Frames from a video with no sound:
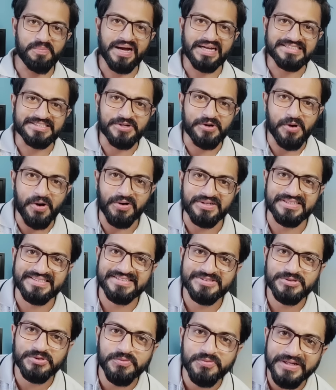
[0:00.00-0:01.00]
মাই oh গড
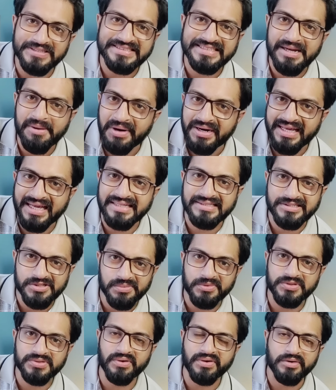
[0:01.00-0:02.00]
তুফান সিনেমা নিয়ে যে
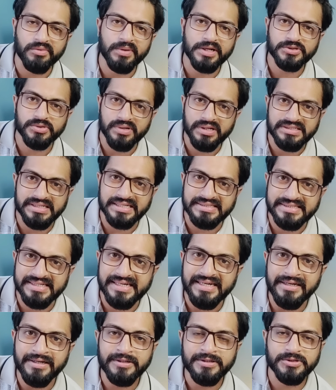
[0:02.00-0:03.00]
সমস্ত রিউমার শোনা
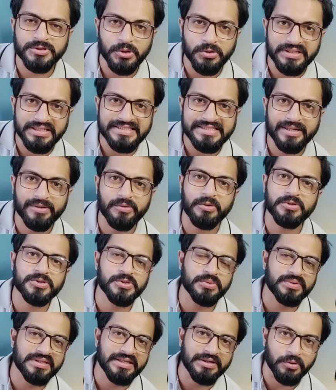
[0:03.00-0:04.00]
যাচ্ছে যদি সেগুলো
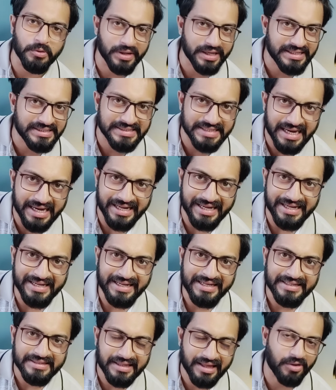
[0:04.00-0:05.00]
সত্যি হয়েই যায়
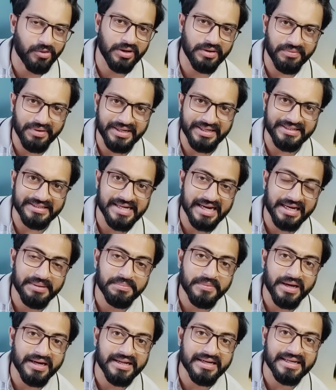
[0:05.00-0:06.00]
তাহলে ভাই
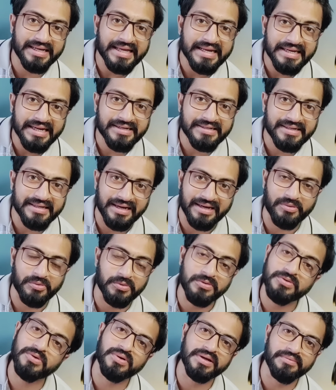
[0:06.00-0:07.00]
শাকিব খানের কেরিয়ারটা
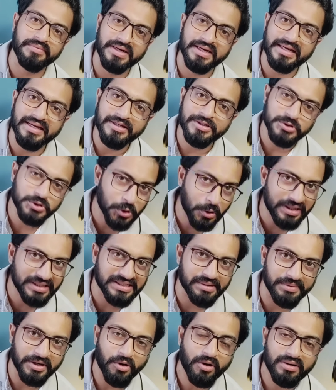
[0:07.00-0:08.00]
অন্য লেভেলে চলে
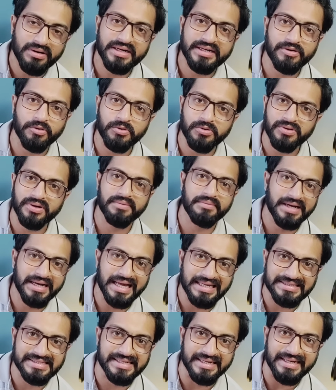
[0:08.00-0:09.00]
যাবে অলরেডি অন্য
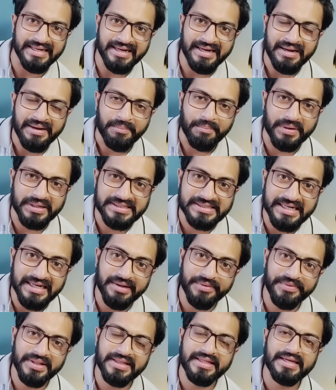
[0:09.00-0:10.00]
লেভেলে আছে বাট সেই
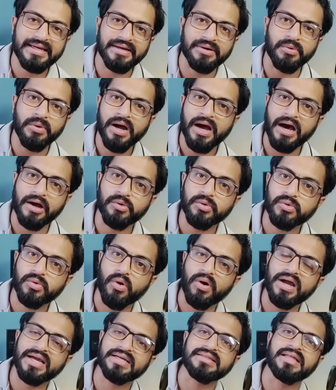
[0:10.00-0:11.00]
লেভেল থেকেও আরও
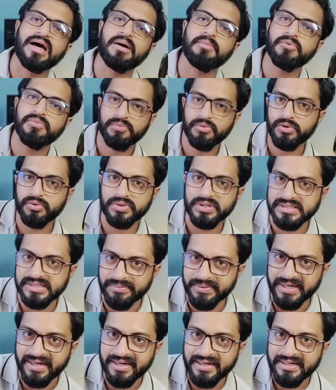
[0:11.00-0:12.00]
কয়েক ধাপ উপরে উঠে
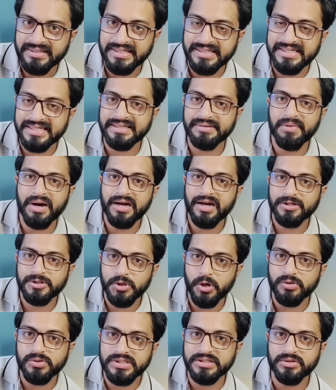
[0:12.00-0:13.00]
যাবে সেই সাথে বাংলা
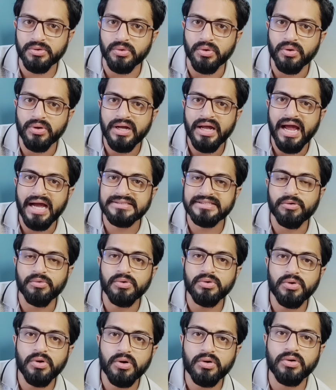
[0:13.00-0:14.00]
চলচ্চিত্র একটা
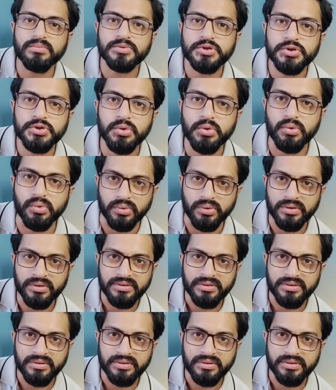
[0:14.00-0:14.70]
অন্যরকম শুরু